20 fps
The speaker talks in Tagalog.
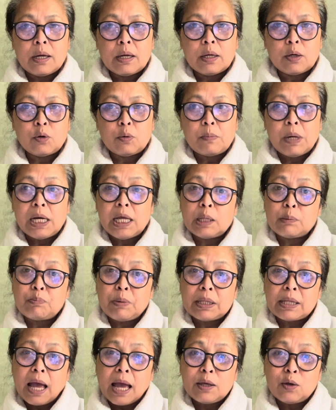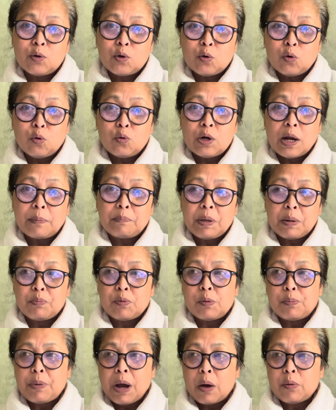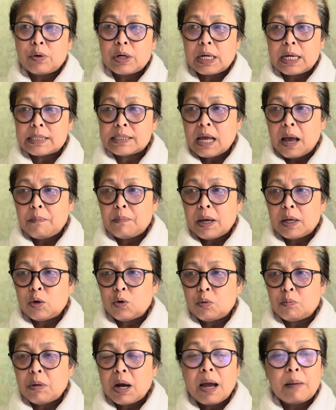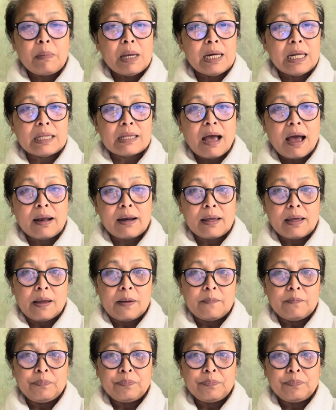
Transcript: nung maliit pa tayo yung unang people power kasama yung mga military,